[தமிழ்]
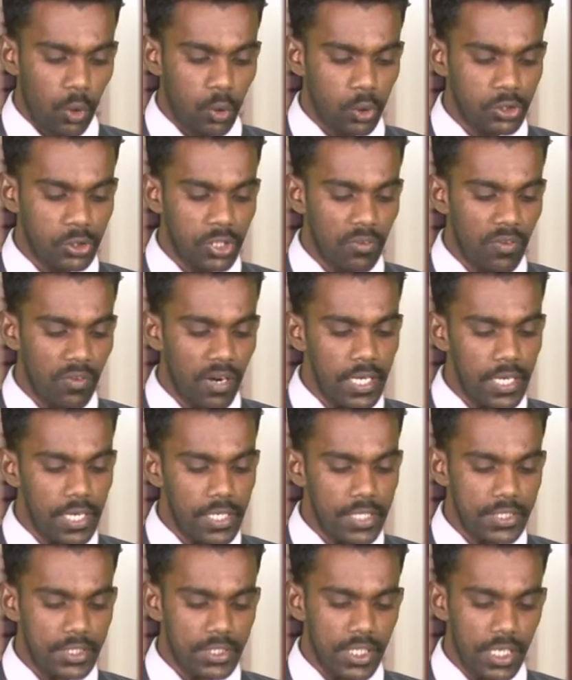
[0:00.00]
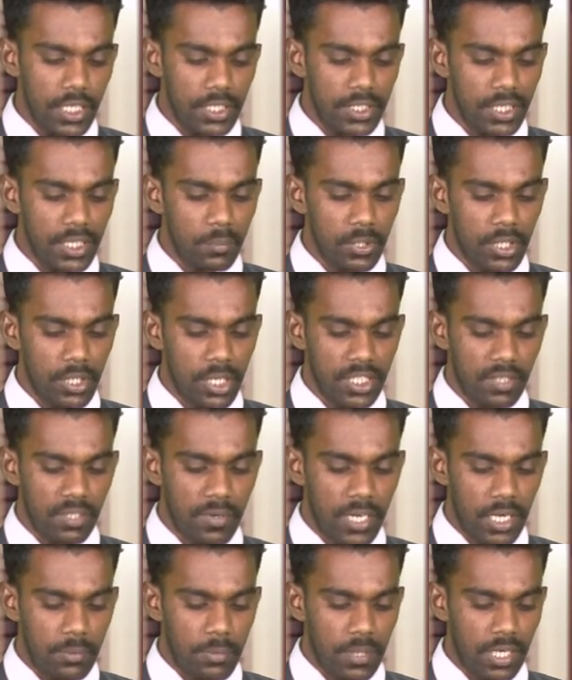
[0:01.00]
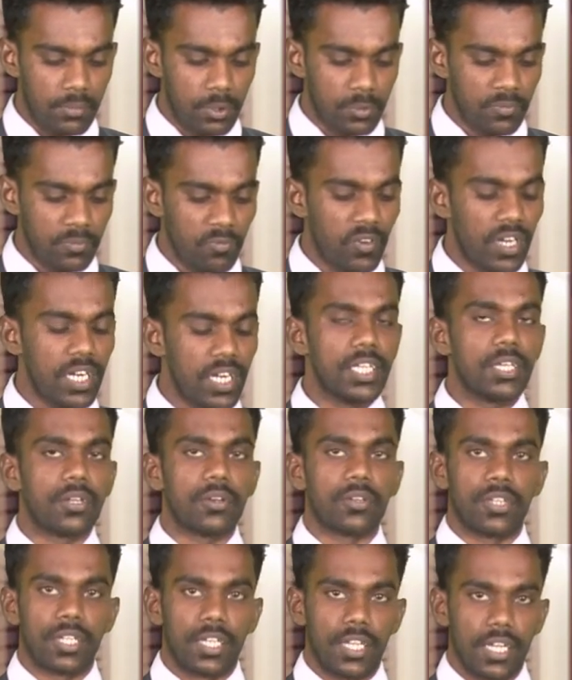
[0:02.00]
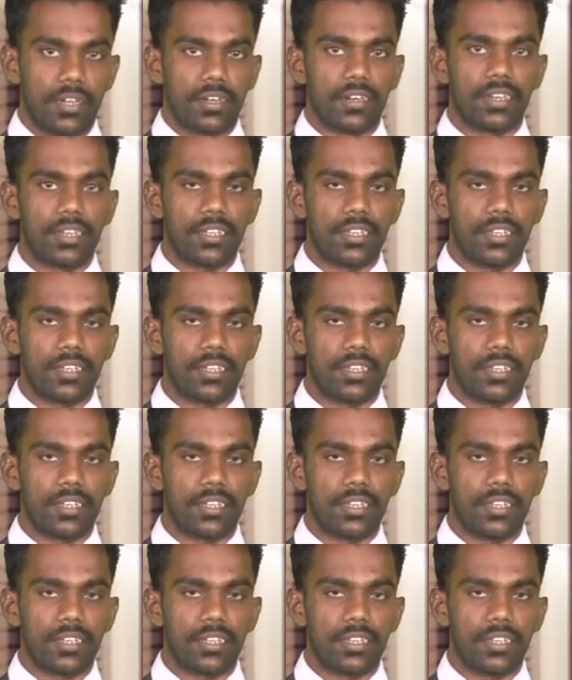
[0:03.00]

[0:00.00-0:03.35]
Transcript: குற்றவாளிகளை சட்டத்தின் முன் நிறுத்த வேண்டும் எனவும் வலியுறுத்தினர்